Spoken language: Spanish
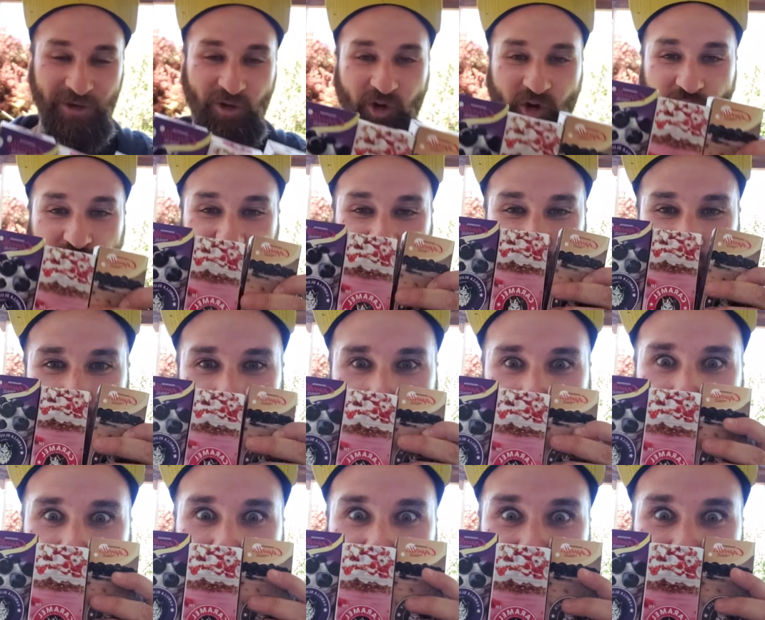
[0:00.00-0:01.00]
loco.
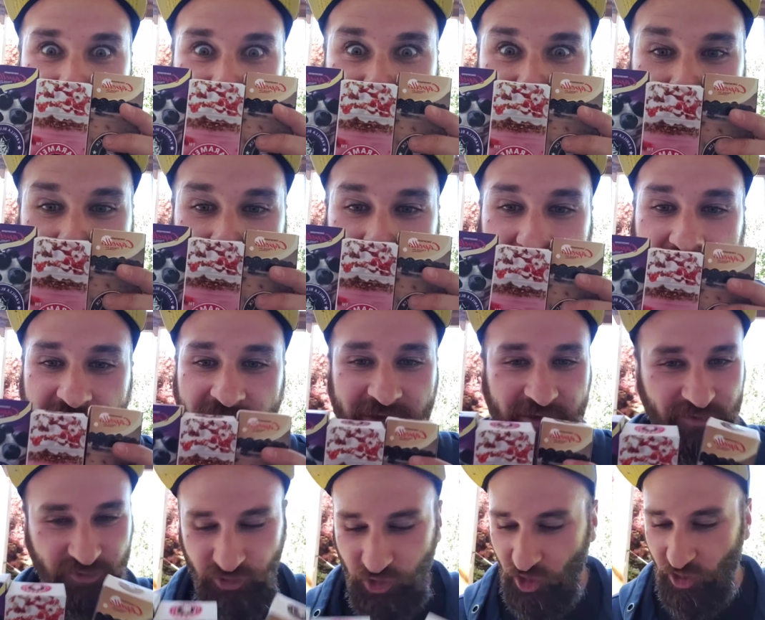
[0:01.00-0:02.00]
Todo, todo,
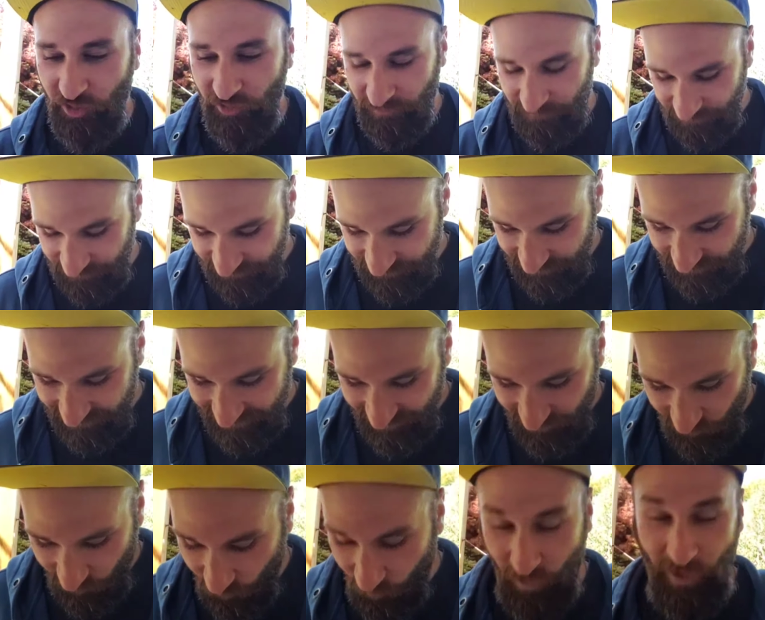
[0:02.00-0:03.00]
todo.
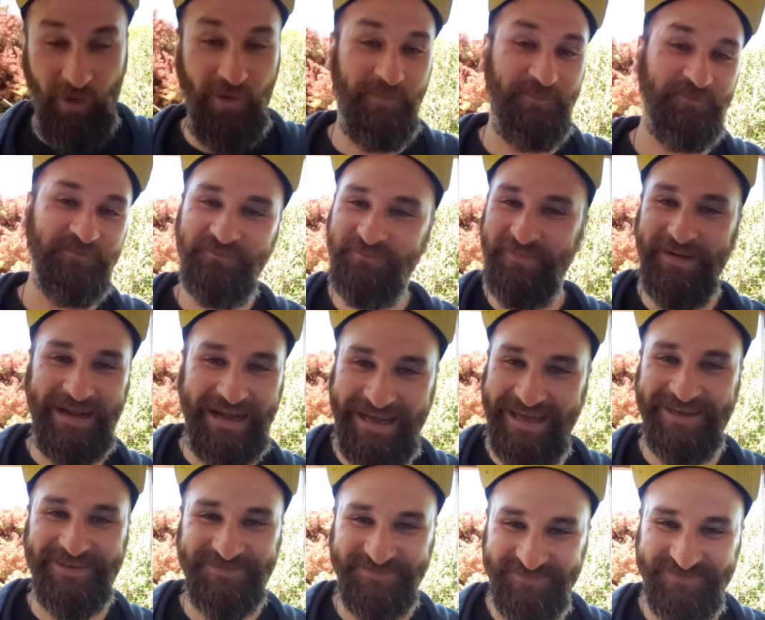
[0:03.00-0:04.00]
Weón,
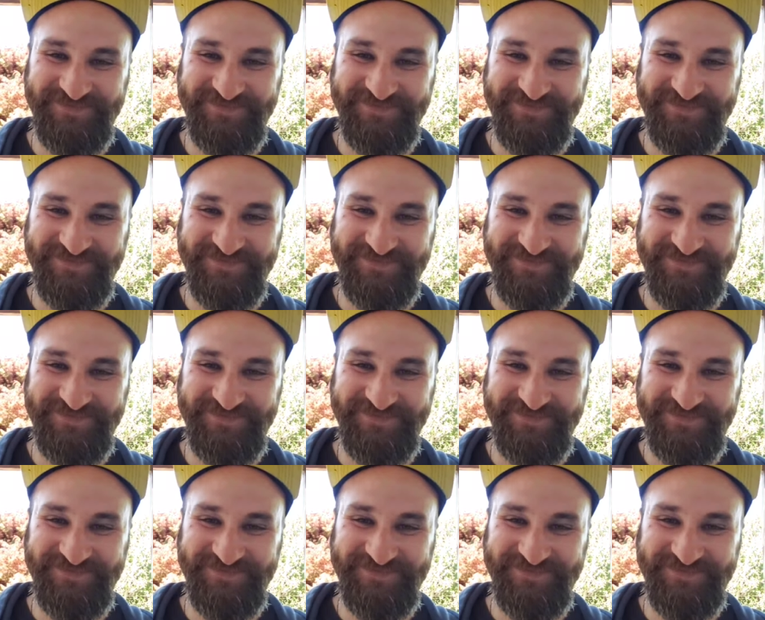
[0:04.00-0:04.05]
bacán.